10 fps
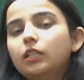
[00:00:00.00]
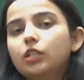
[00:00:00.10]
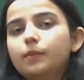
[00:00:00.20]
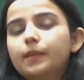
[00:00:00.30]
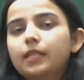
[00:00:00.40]

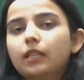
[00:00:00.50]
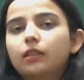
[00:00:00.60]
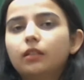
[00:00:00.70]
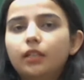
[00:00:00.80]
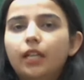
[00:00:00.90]
जिसमें से
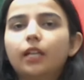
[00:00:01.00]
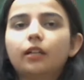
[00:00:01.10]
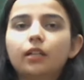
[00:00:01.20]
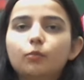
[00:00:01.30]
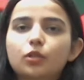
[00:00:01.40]
30
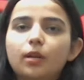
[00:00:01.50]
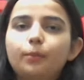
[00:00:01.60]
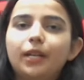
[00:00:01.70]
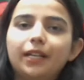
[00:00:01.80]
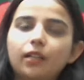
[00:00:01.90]
अगर हम उसका
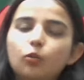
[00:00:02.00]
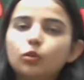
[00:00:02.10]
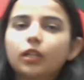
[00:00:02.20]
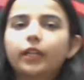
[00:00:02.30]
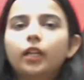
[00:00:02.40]
ब्रेक
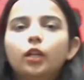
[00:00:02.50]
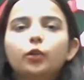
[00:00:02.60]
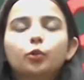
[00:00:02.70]
डाउन करें